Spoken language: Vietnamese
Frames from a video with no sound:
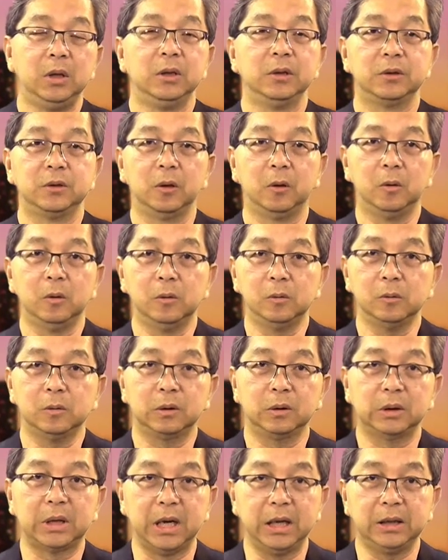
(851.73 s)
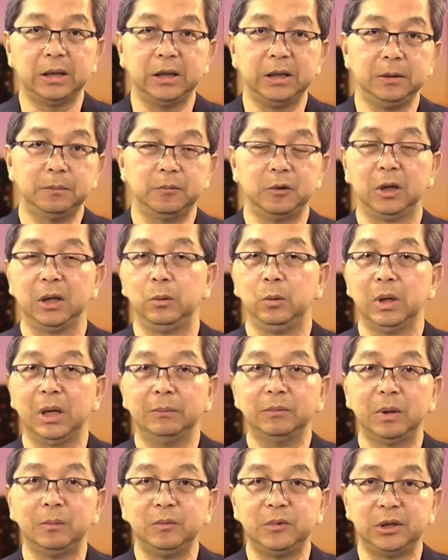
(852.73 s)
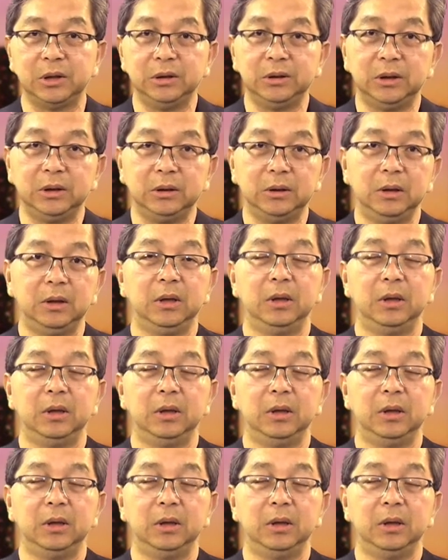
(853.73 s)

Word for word: số kế tiếp gọi là huyết áp tâm trương